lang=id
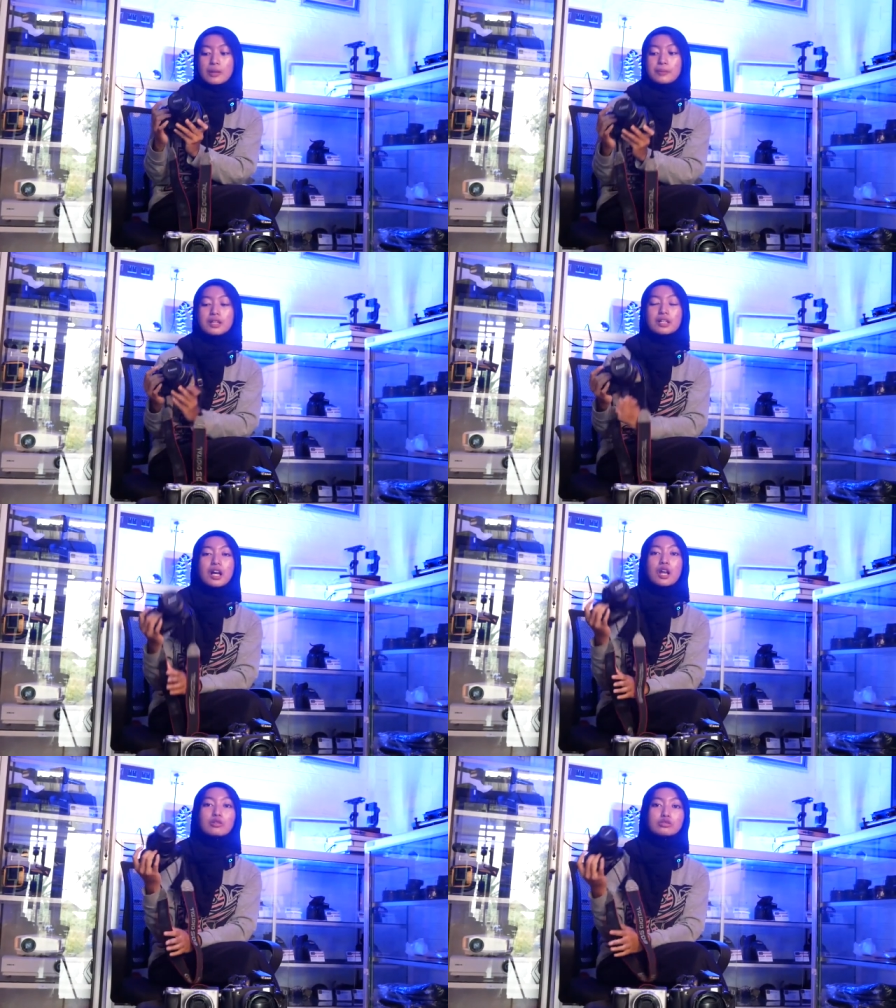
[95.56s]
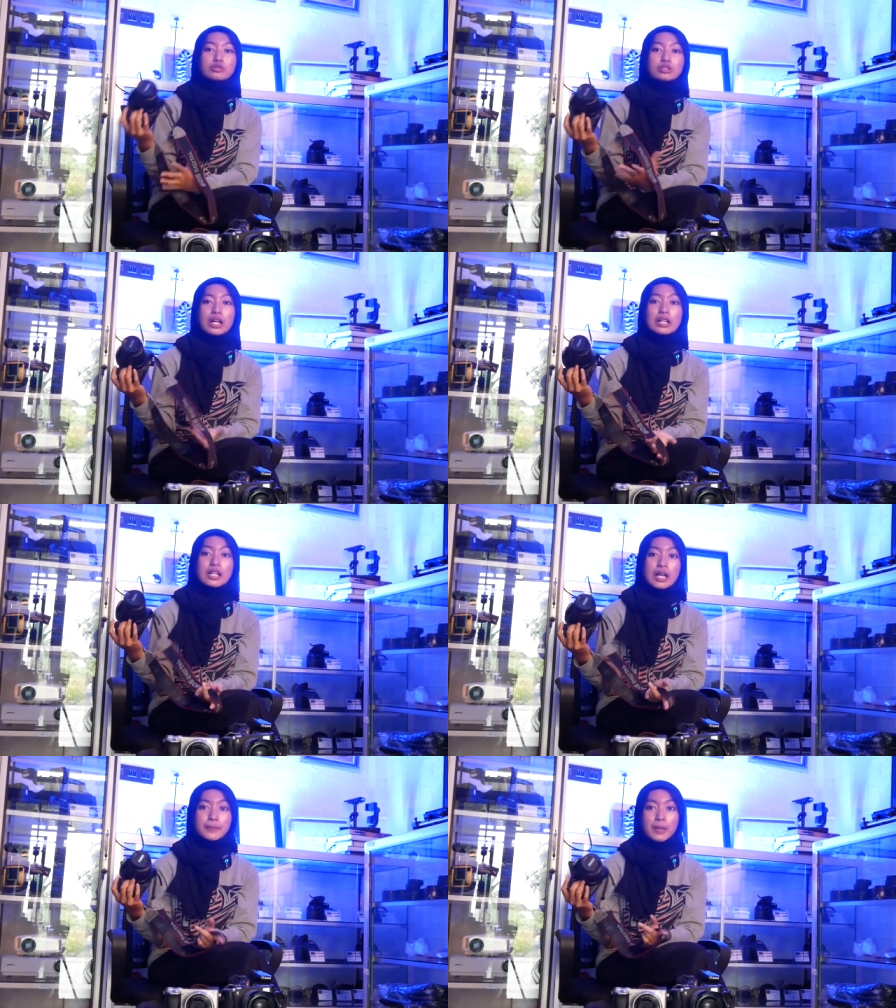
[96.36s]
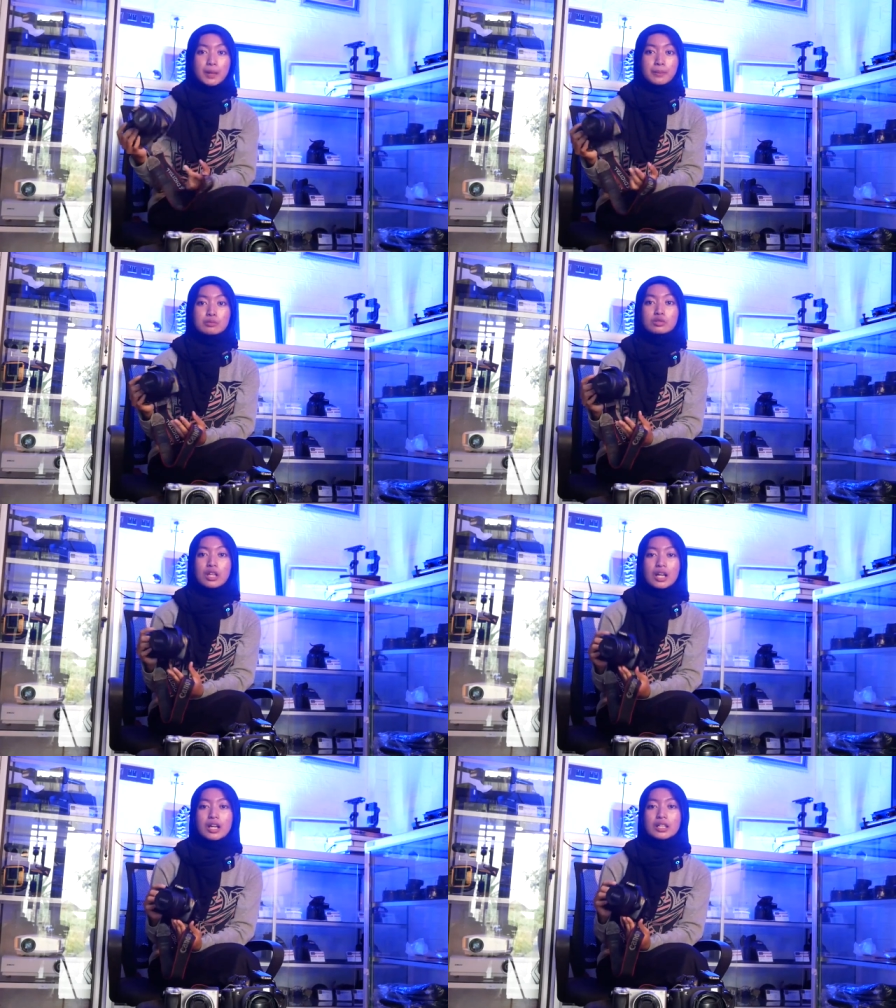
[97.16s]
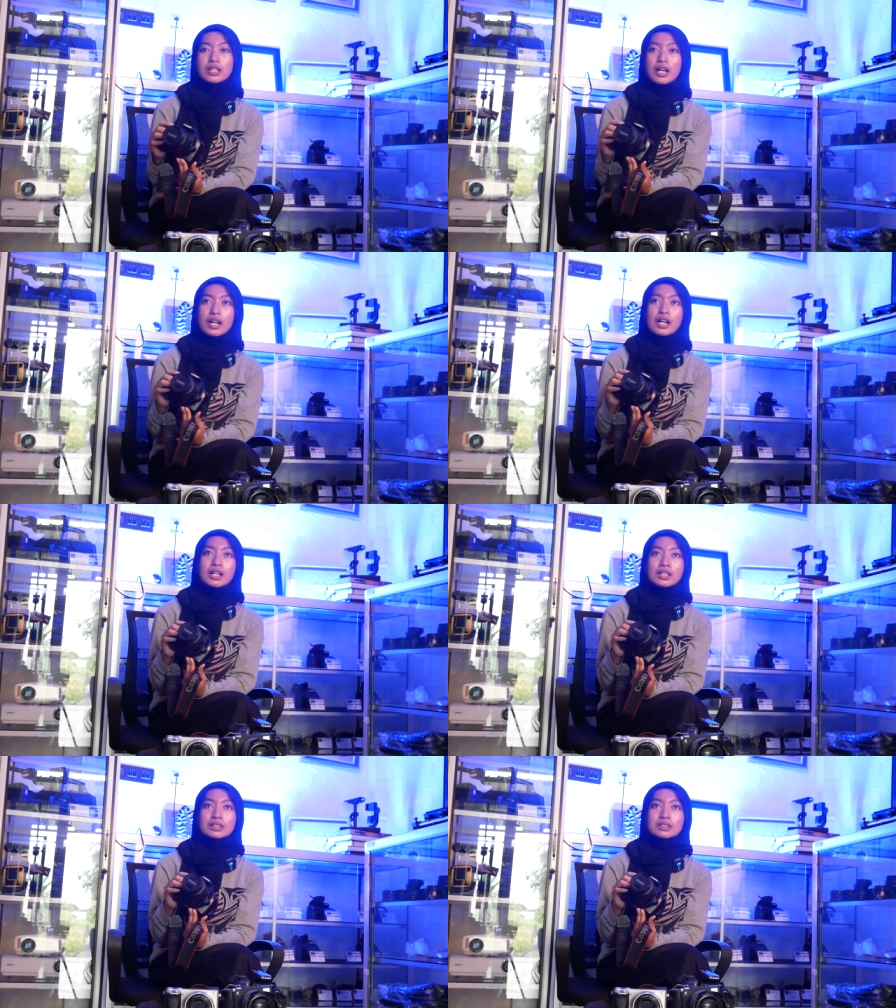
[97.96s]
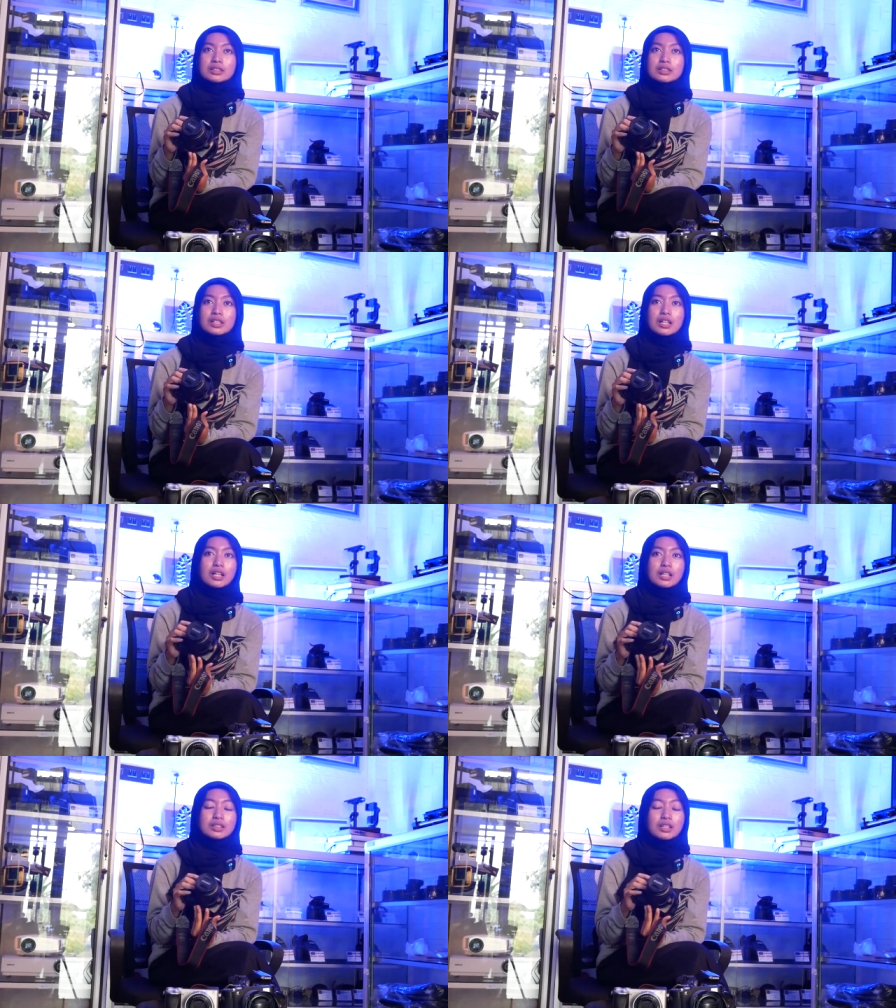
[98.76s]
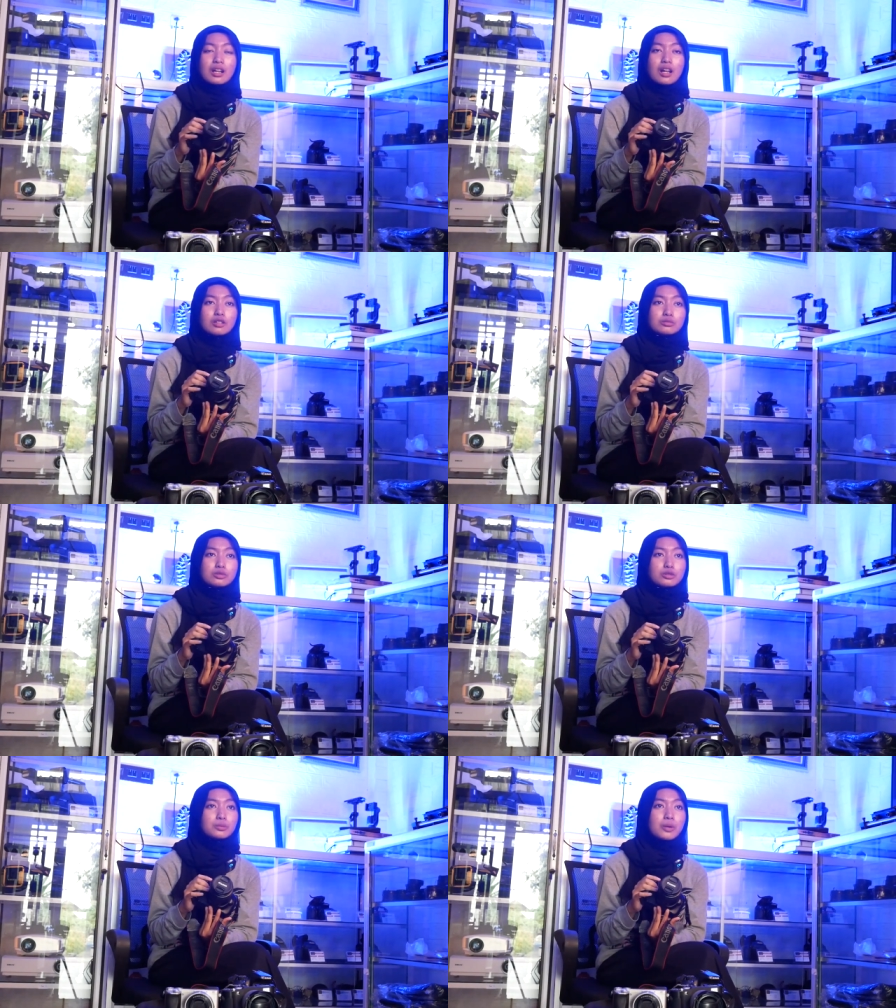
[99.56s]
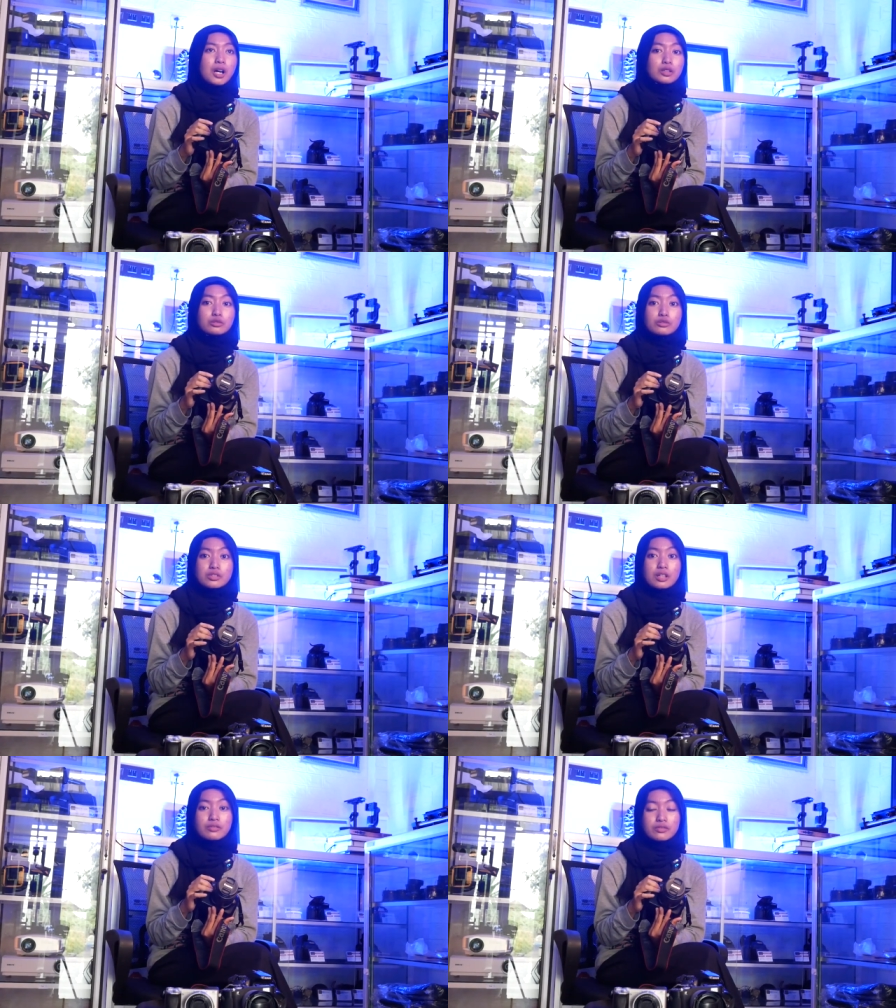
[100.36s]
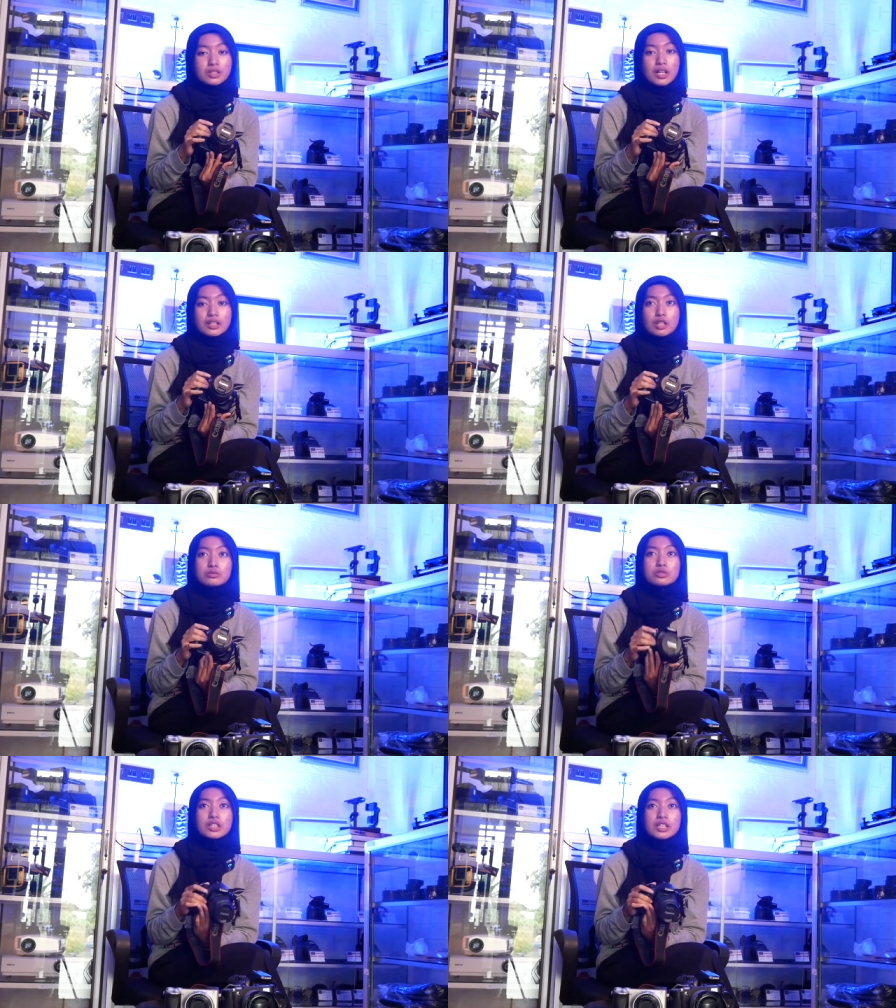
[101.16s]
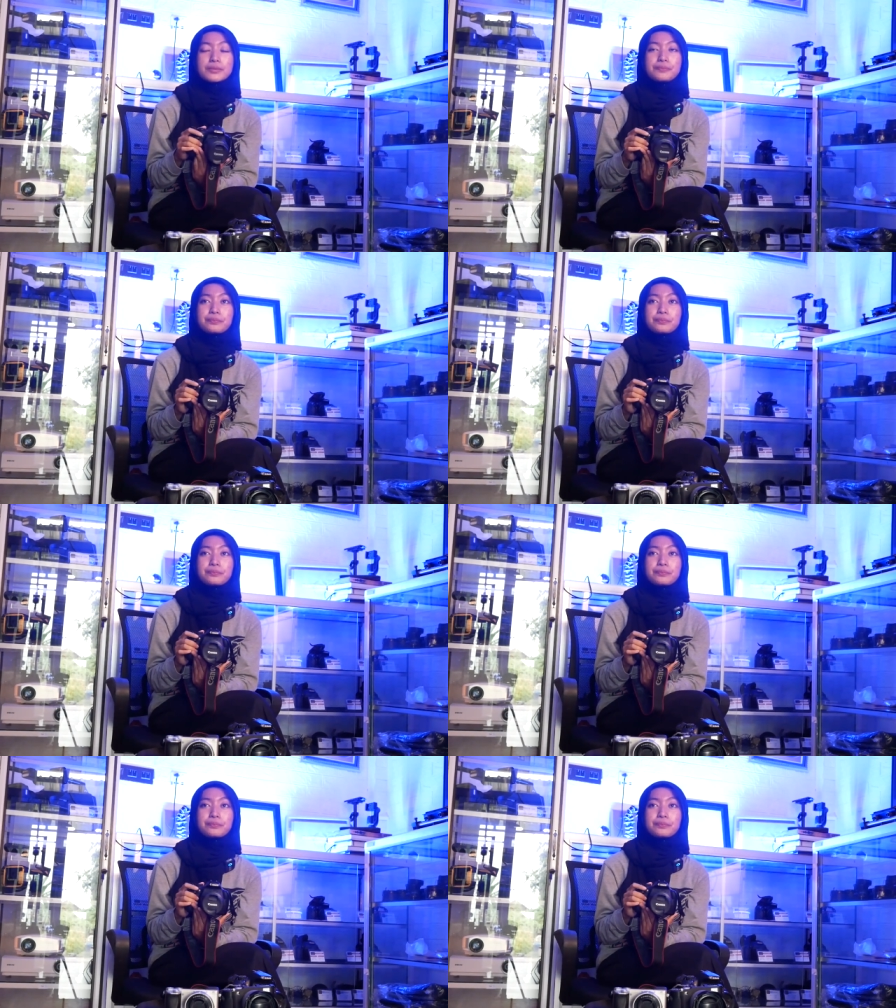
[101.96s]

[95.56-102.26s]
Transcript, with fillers: Tapi kalau untuk kalian para pemula yang gak terlalu butuh banget untuk selfie atau mungkin